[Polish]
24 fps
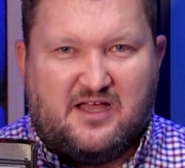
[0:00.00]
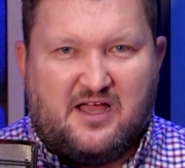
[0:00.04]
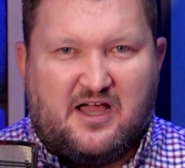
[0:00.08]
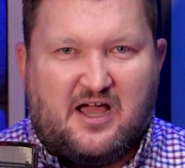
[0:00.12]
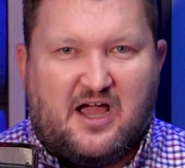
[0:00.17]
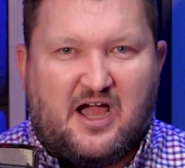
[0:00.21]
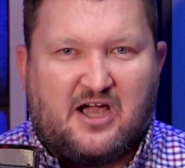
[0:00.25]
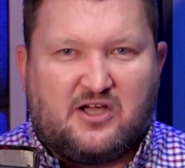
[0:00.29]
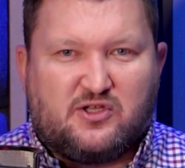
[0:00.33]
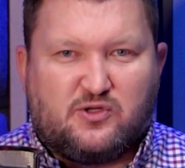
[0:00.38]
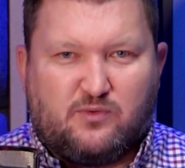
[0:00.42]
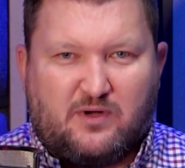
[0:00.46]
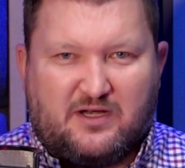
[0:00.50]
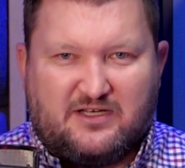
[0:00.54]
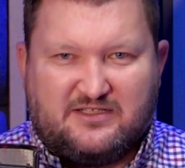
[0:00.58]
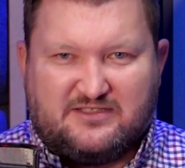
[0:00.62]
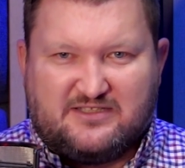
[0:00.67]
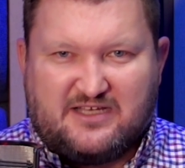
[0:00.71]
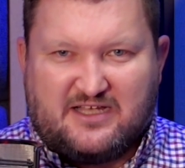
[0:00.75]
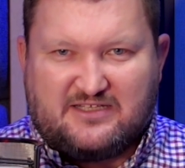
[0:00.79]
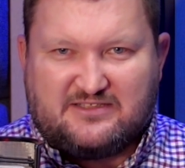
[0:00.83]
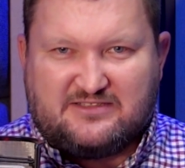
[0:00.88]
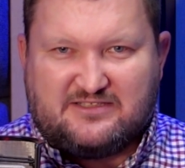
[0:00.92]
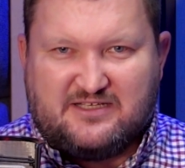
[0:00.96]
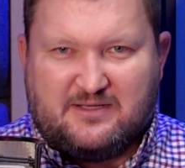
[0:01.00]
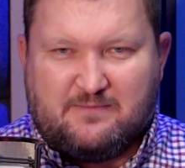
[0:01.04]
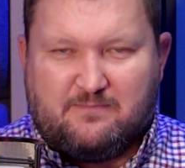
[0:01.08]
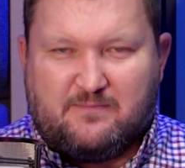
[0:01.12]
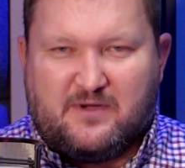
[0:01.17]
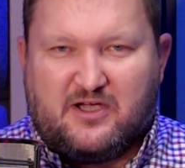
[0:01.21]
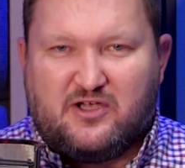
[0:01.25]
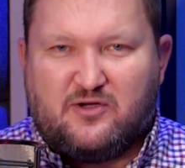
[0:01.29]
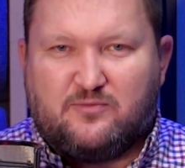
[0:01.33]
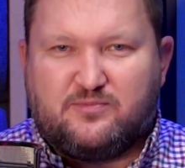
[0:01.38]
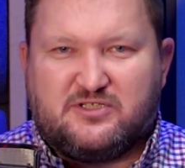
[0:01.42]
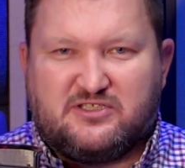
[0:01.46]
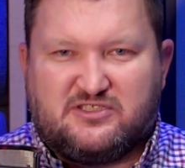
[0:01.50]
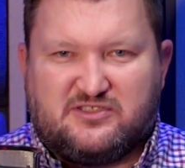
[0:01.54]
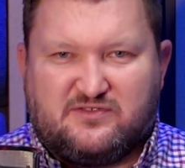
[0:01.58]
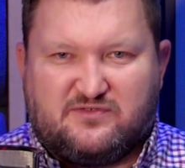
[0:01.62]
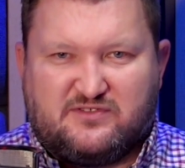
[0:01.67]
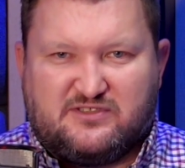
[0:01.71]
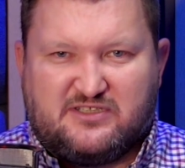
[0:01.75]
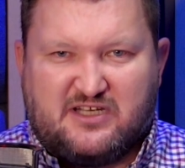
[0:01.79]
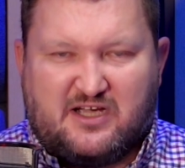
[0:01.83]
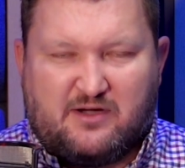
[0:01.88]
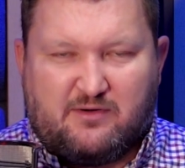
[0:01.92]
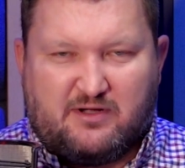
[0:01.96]
Aktualizacje mają
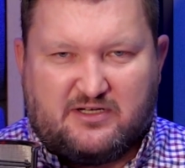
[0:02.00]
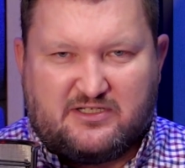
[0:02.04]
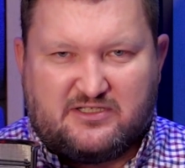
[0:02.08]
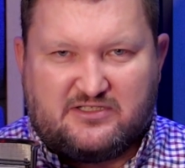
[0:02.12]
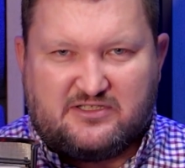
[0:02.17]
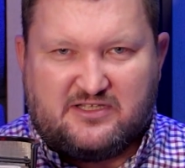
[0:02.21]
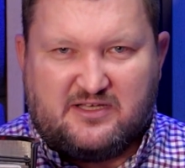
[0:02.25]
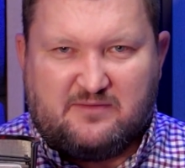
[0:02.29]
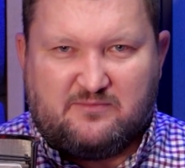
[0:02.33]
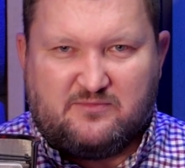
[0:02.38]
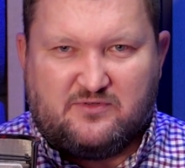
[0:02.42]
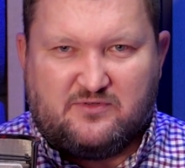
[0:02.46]
przeciwdziałać temu.